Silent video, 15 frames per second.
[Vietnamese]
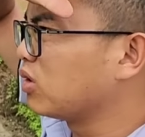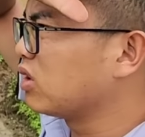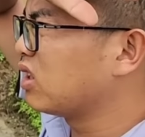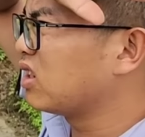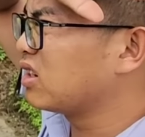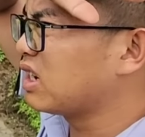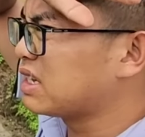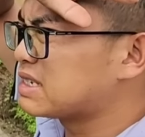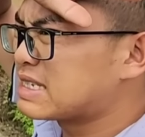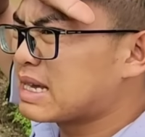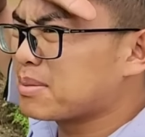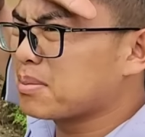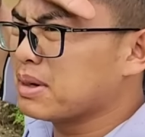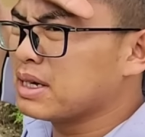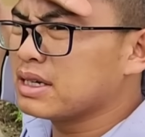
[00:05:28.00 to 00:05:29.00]
ờ, để
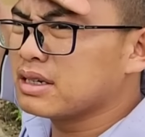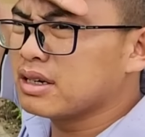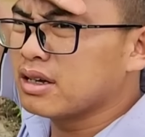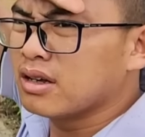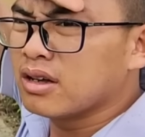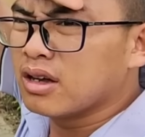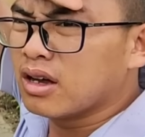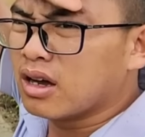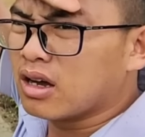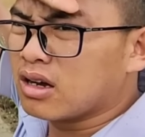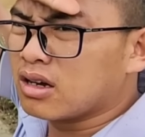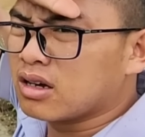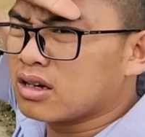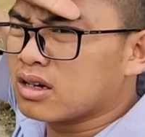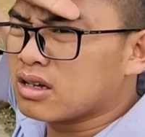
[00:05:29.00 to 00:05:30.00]
xác minh uh,
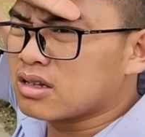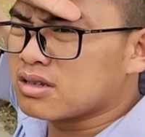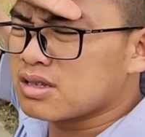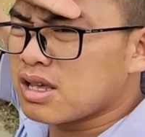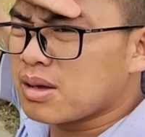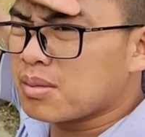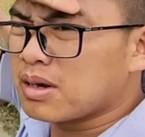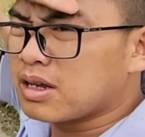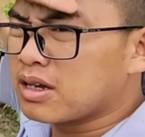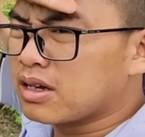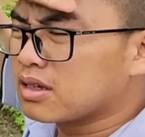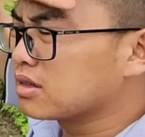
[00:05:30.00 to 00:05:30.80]
xem là